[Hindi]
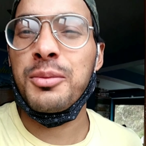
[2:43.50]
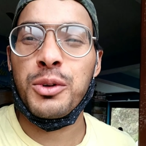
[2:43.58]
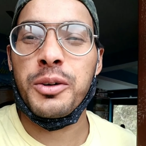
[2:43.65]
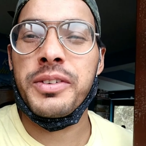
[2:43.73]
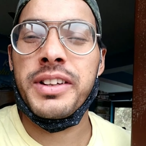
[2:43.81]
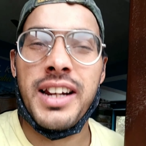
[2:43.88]
हम
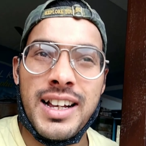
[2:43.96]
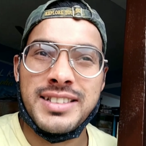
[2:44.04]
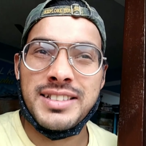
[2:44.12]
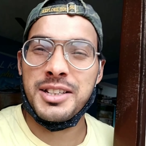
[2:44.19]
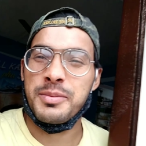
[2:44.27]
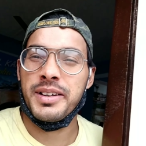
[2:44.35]
लोग अभी
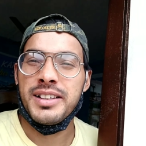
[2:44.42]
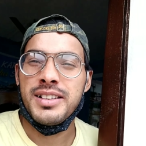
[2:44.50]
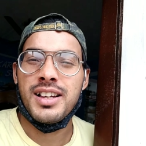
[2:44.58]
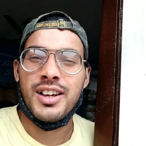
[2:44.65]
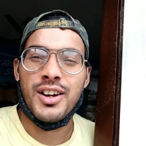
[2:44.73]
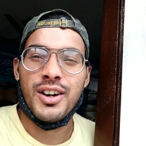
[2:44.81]
रास्ते में
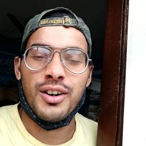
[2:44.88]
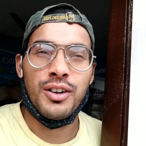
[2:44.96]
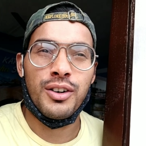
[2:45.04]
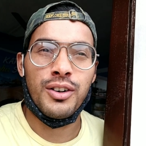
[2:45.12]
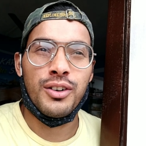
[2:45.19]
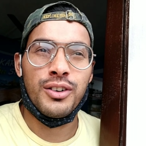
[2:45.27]

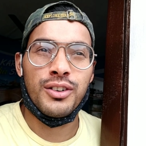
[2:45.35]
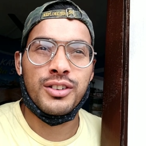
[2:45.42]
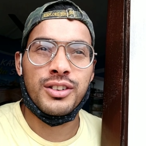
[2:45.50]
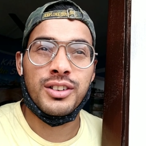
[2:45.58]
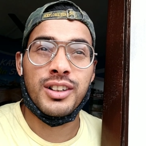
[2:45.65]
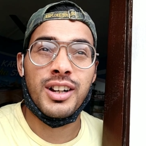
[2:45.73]
और
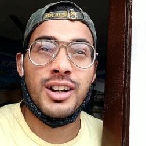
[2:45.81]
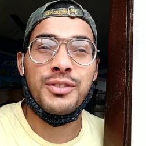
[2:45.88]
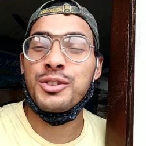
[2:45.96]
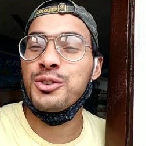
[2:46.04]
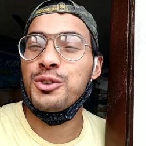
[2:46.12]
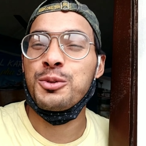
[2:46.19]

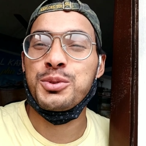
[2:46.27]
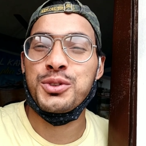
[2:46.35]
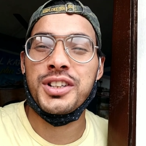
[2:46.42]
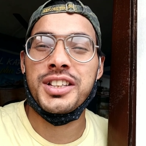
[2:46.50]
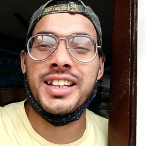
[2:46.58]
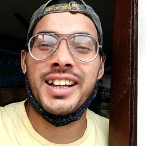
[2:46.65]
काफ़ी
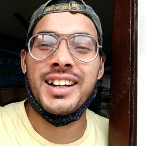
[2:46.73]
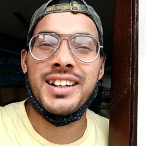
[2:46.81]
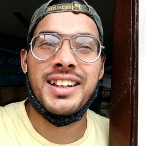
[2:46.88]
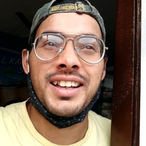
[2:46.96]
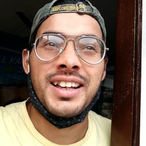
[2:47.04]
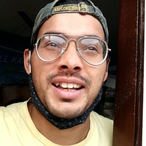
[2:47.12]
खूबसूरत है
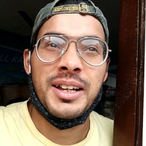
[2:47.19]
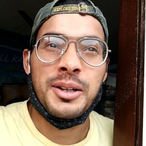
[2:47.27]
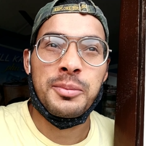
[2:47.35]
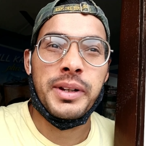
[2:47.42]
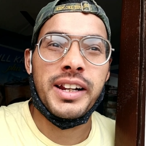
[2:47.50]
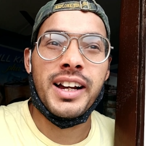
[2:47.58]

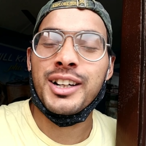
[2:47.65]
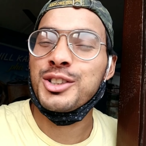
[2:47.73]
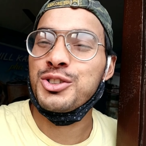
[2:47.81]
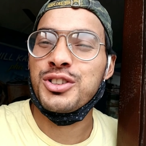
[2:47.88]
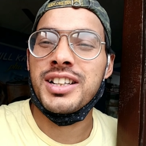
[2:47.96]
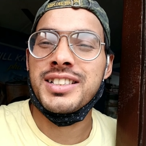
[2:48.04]
यार मेरे आगे
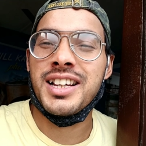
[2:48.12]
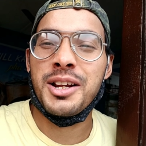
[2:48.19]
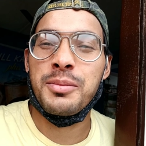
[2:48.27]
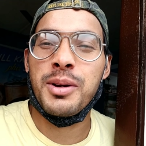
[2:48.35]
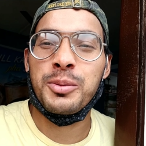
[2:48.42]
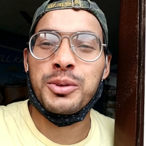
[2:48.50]
जो नज़ारा
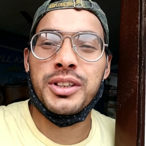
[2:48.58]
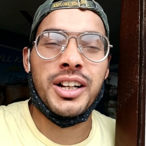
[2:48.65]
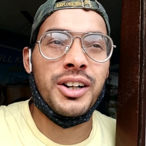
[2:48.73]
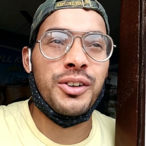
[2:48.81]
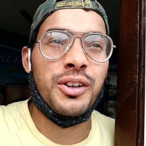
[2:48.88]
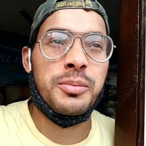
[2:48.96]
है मैं आपको
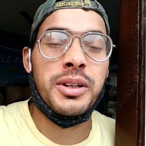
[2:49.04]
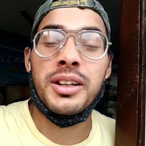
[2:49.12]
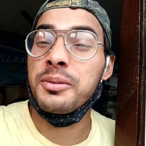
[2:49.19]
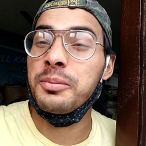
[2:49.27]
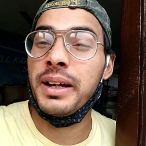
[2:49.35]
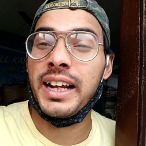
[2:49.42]
दिखाऊंगा
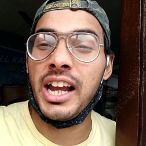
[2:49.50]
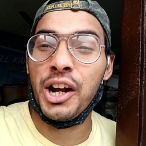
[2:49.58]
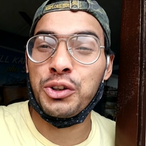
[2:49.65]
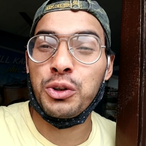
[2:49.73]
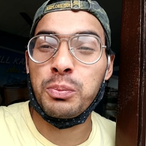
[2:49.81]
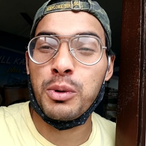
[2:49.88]
अभी मैं
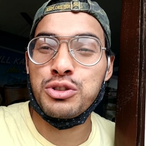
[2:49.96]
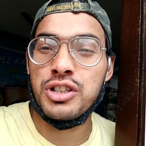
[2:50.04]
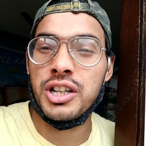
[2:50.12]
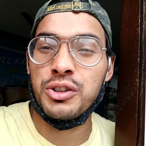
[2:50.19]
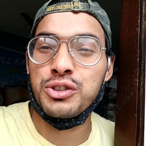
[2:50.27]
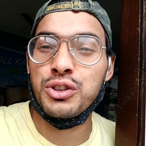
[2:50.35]
गैंगटोक
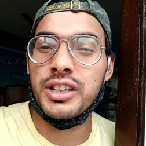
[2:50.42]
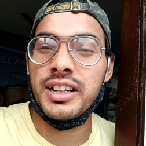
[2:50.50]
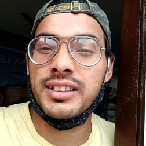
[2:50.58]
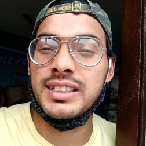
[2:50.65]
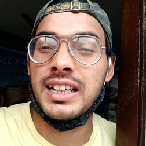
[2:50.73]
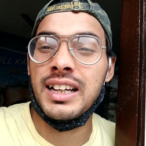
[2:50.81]
पहुँचा नहीं जो
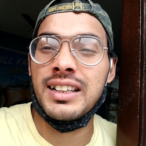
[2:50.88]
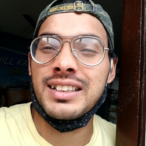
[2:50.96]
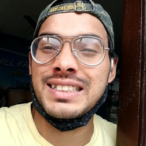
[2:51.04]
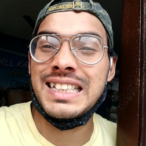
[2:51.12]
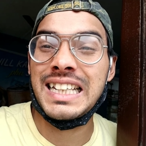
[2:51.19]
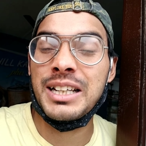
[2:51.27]

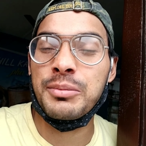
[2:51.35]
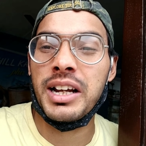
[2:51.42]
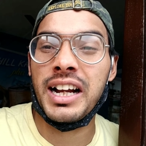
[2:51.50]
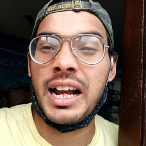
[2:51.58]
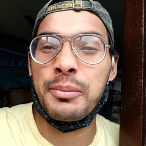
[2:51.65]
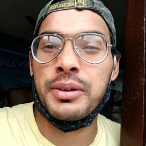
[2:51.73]
कि सिक्किम
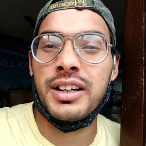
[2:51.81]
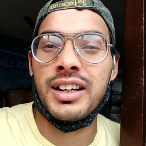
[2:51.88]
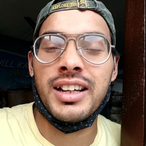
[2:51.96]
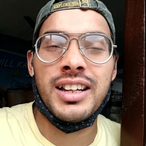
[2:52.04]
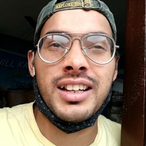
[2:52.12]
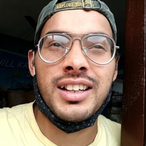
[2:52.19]
का
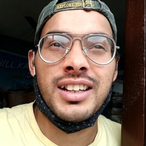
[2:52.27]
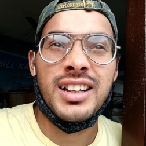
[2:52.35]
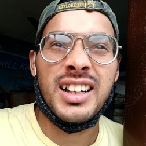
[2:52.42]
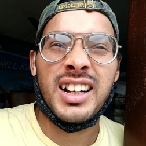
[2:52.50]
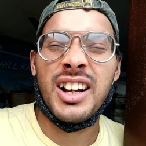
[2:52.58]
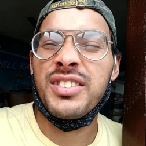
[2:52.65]
कैपिटल है
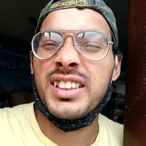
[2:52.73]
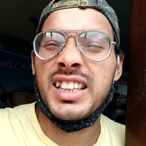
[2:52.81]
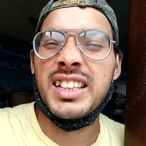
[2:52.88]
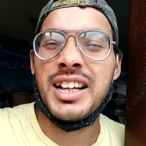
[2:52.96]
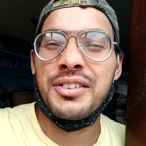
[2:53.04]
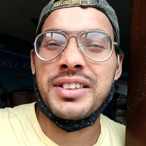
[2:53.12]
काफ़ी
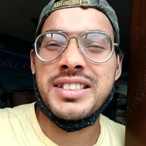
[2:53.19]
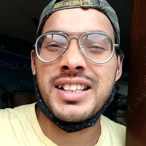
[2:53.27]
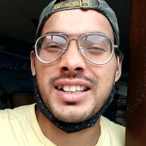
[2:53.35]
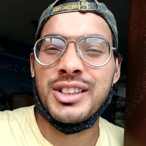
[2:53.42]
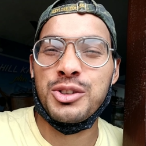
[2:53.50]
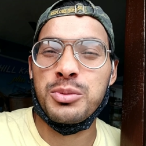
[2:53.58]
तेज़ हवा चल
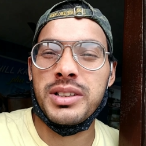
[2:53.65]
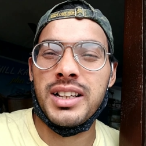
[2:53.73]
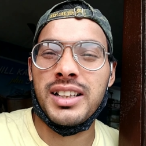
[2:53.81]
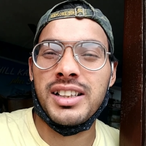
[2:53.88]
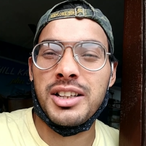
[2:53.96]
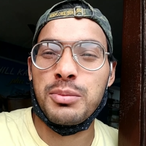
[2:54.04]
रही है तो मैं
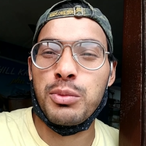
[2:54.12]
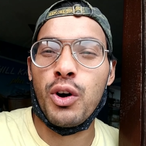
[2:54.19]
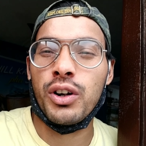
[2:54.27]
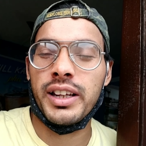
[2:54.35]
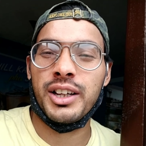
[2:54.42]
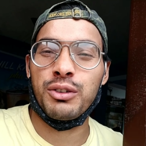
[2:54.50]
ज़्यादा देर
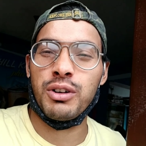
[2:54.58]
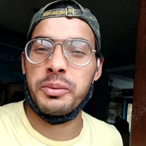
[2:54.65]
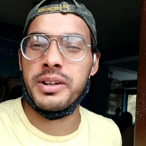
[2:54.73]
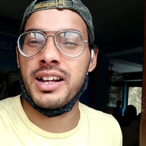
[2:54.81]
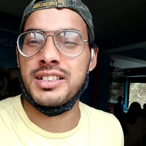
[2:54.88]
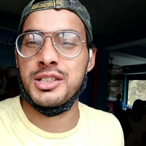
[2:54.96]
ब्लॉग नहीं करूँगा
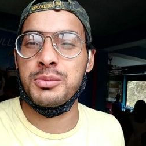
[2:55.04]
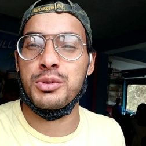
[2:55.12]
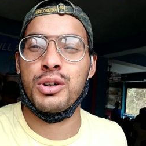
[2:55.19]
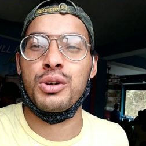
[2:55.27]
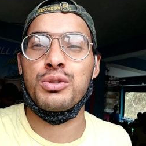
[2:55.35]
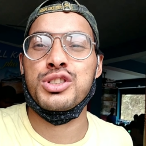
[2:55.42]
अभी रास्ते में
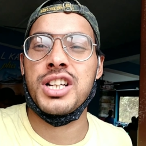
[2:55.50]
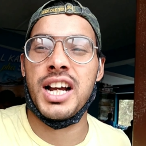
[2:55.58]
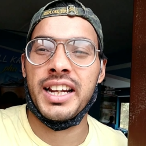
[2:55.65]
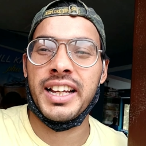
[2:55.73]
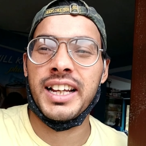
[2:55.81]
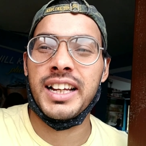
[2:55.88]
रुका कुछ
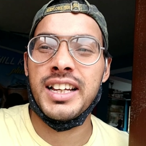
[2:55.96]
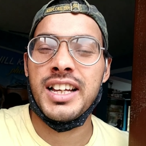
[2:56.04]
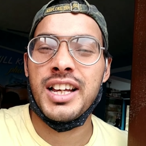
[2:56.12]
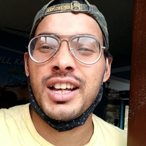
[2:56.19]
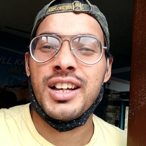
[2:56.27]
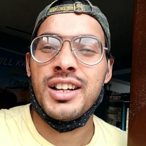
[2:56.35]
खाने के
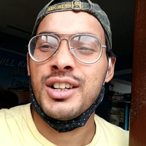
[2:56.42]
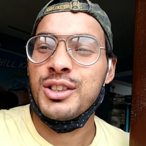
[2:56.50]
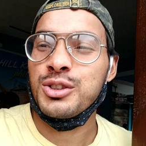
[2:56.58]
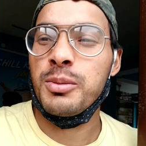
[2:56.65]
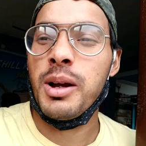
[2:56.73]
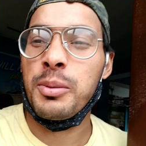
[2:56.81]

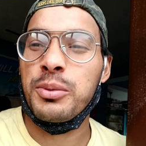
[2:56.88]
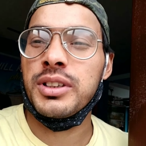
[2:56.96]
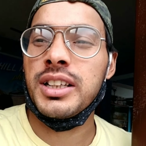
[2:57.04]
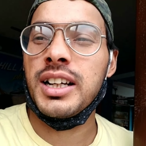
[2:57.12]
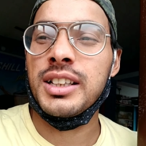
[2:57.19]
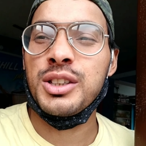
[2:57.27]
लिए सो मैं आपको
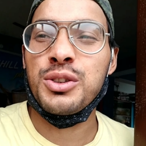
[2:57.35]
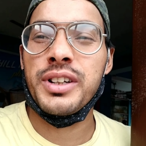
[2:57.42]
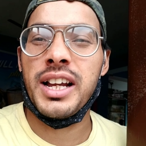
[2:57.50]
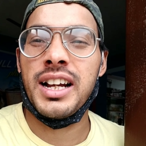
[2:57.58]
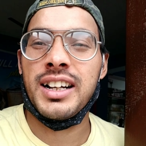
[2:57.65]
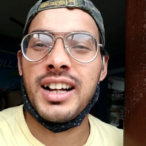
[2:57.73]
दिखाता
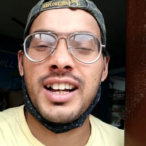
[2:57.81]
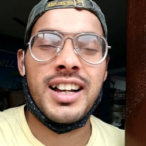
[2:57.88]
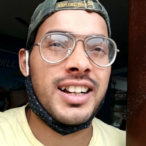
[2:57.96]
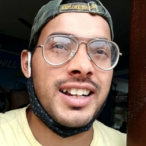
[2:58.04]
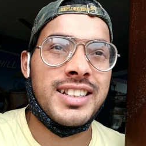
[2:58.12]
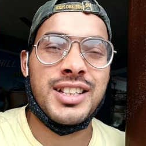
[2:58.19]
हूँ यहाँ का
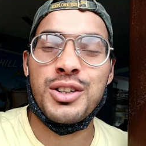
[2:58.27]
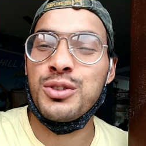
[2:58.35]
कैसा